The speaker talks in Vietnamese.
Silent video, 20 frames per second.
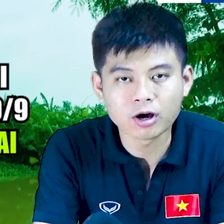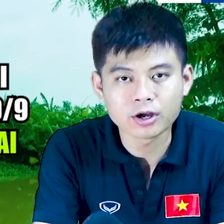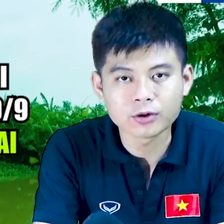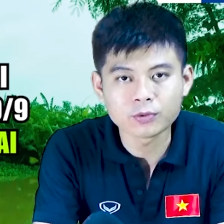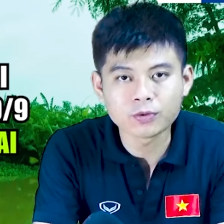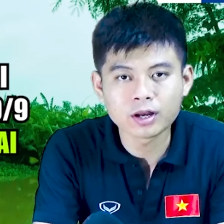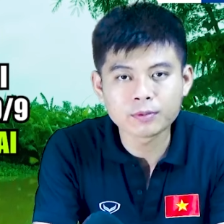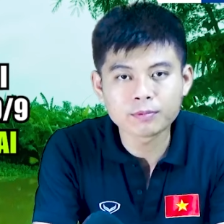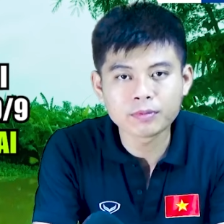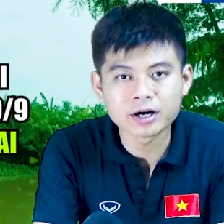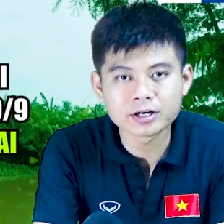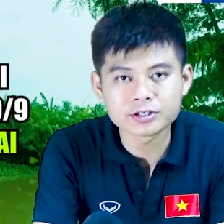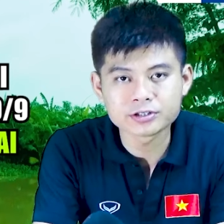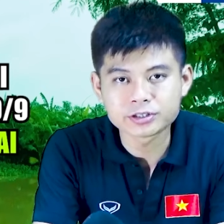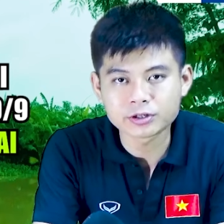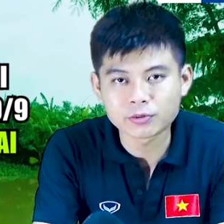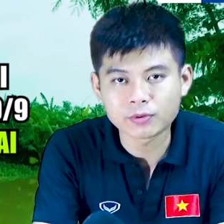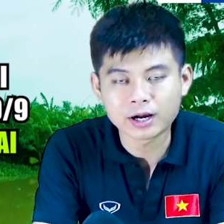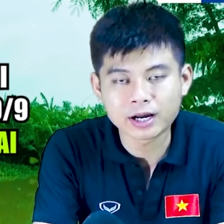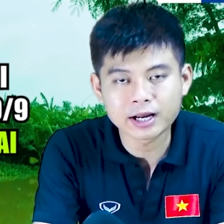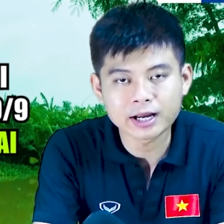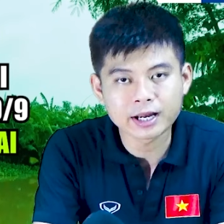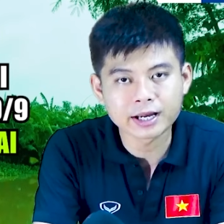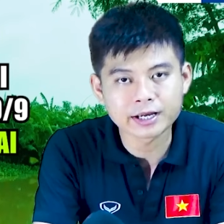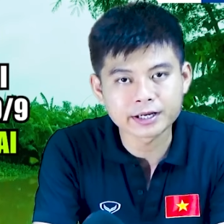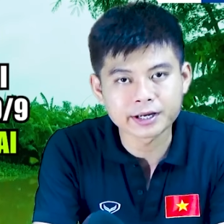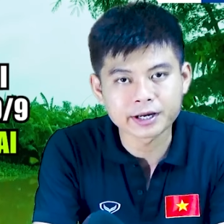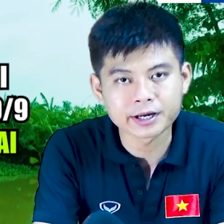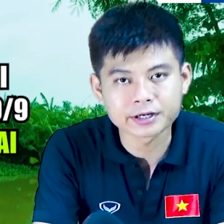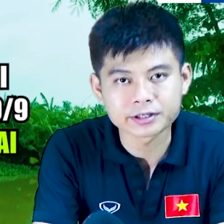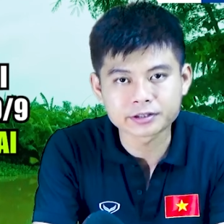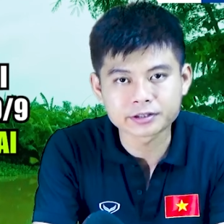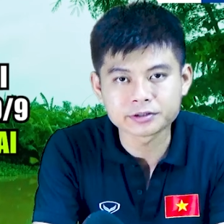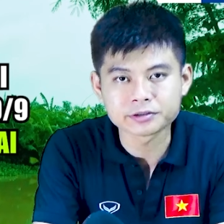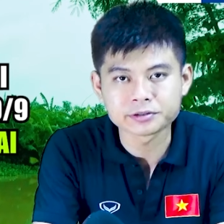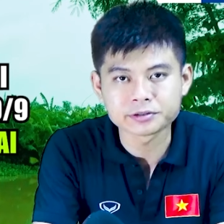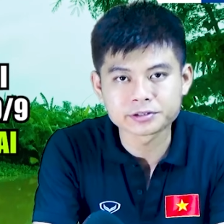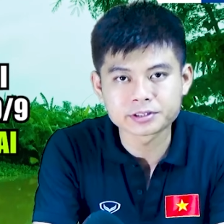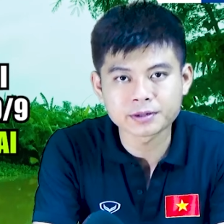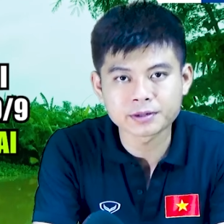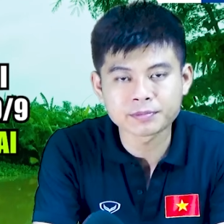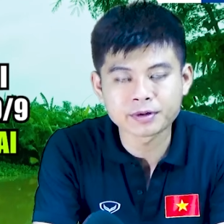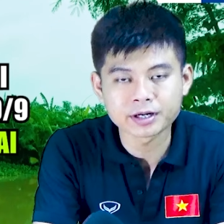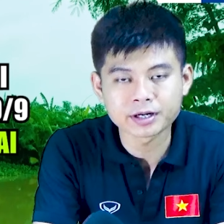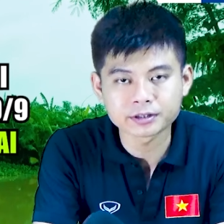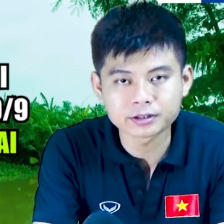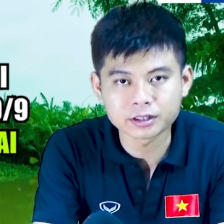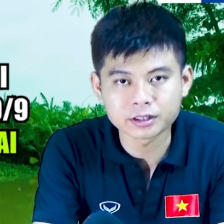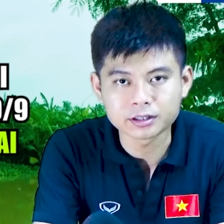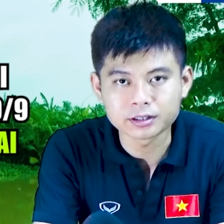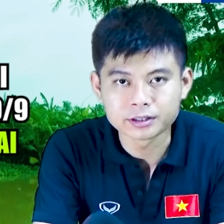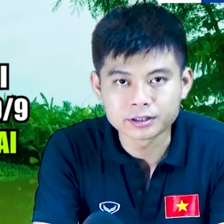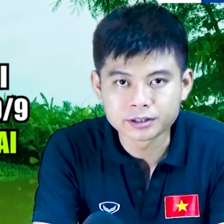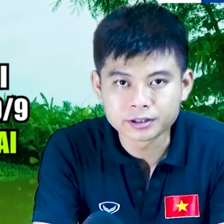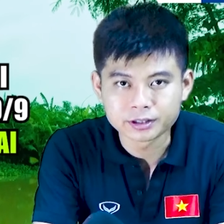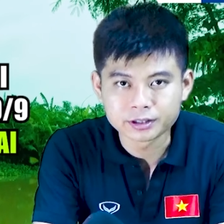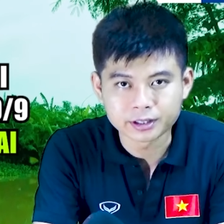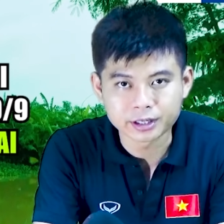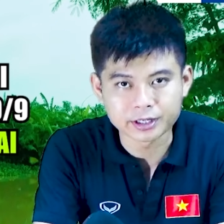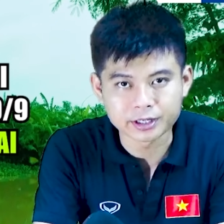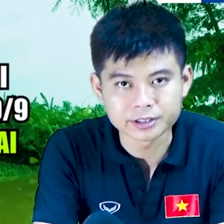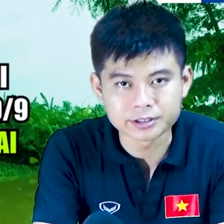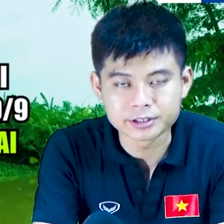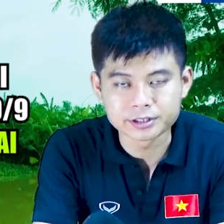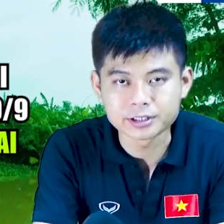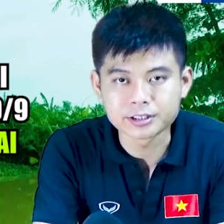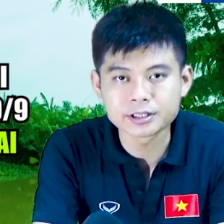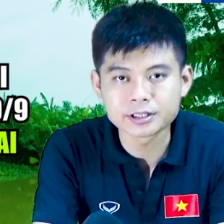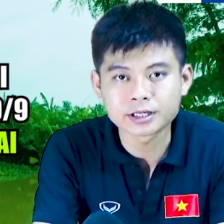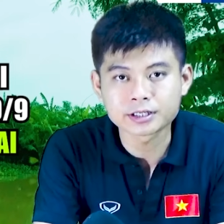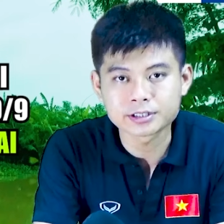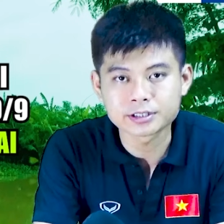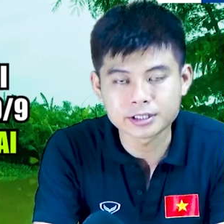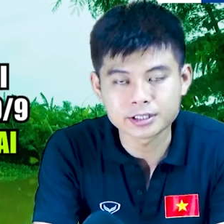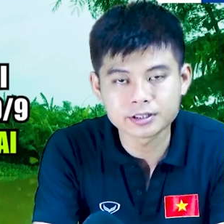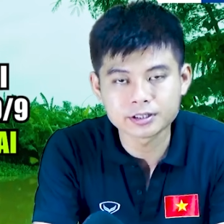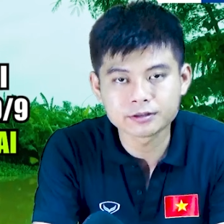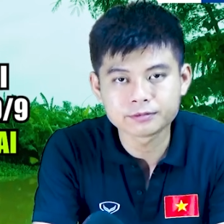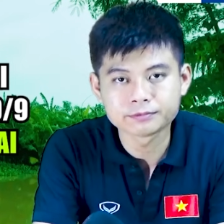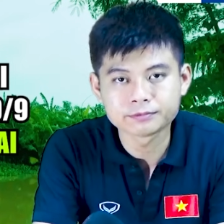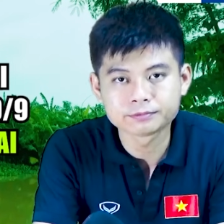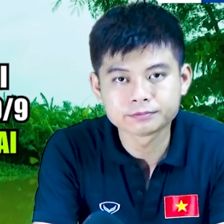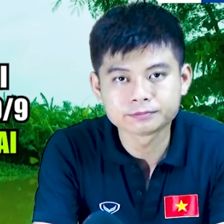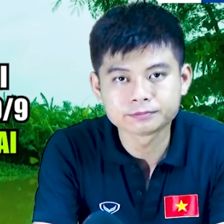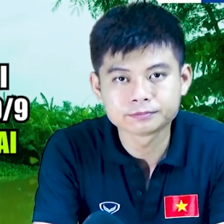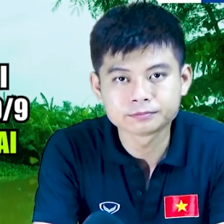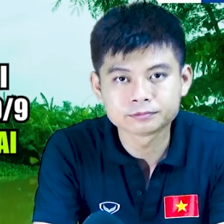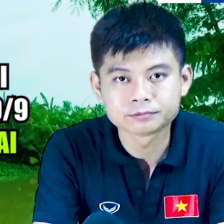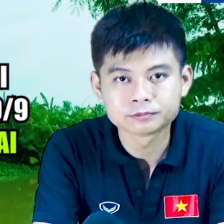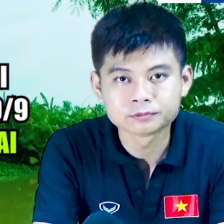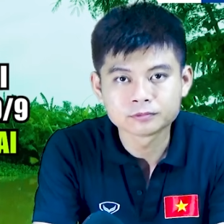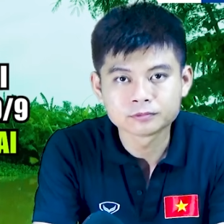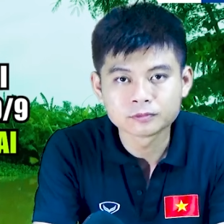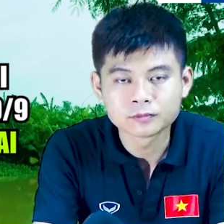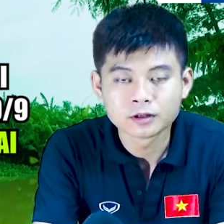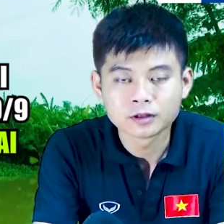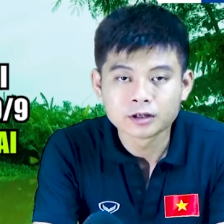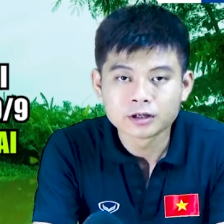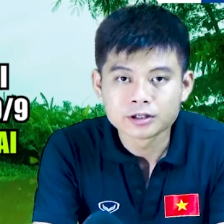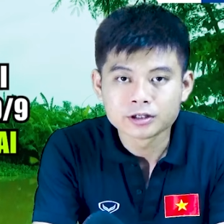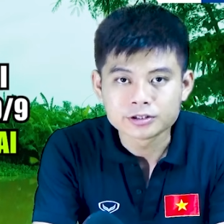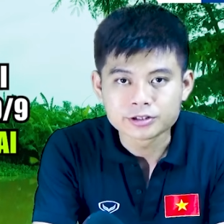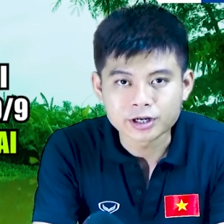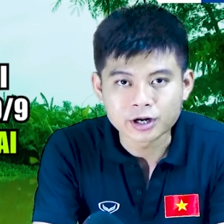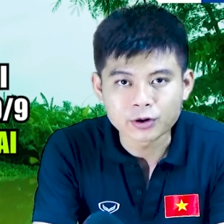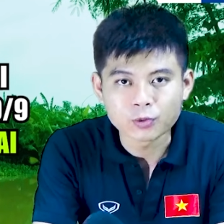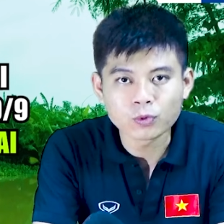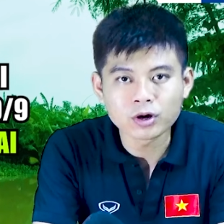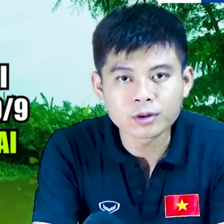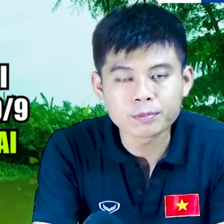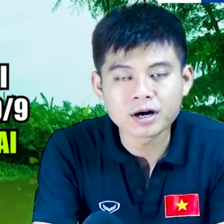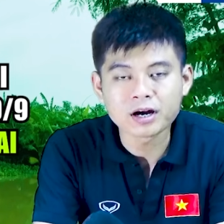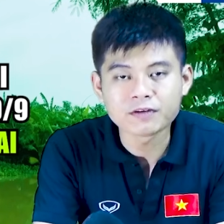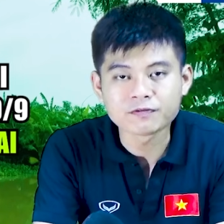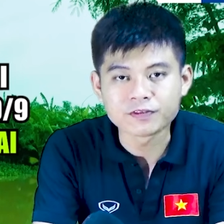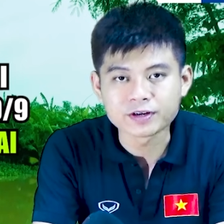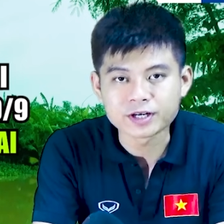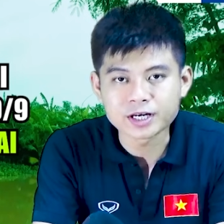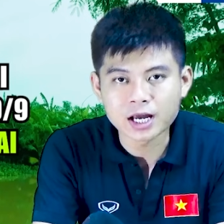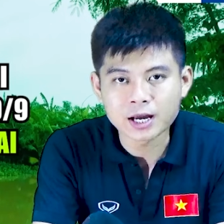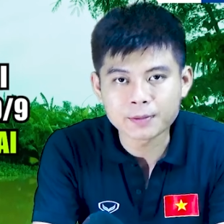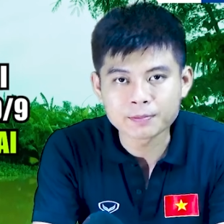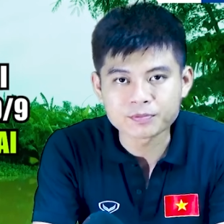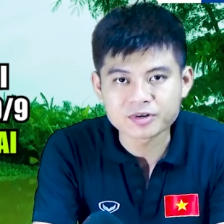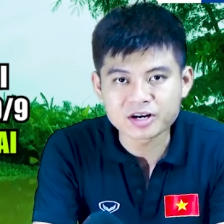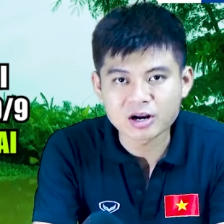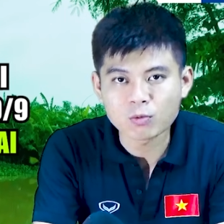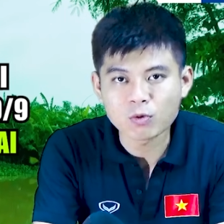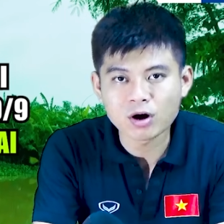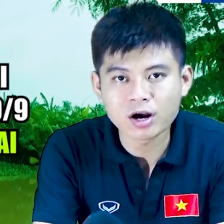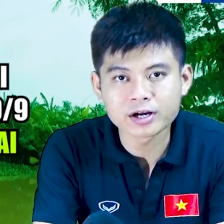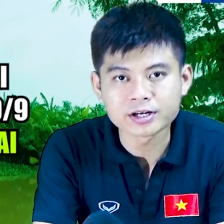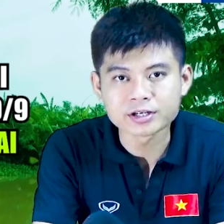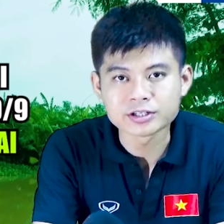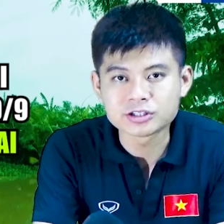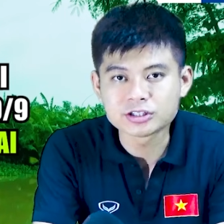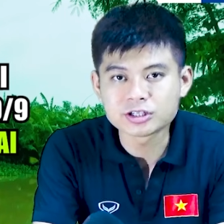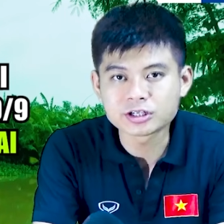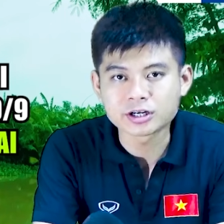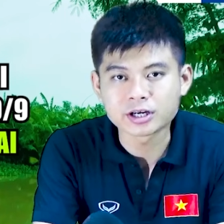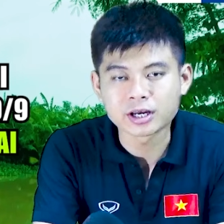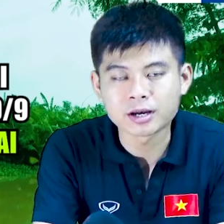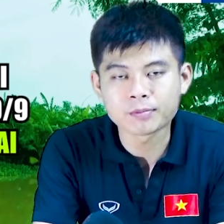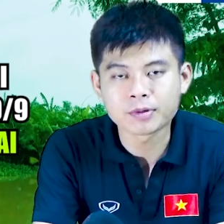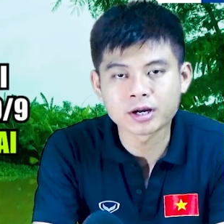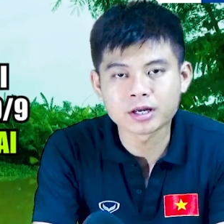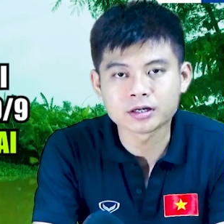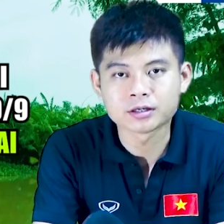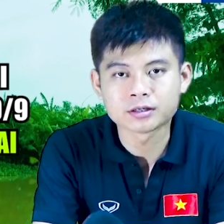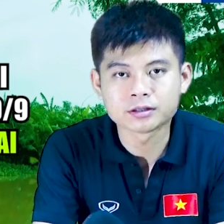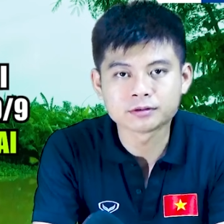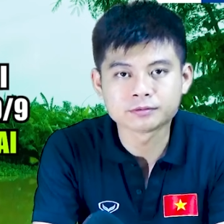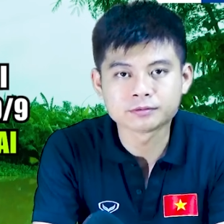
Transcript: loại U23 châu Á 2024 ngày 9 tháng 9. Chào U23 Việt Nam ra ngoài trước Yemen.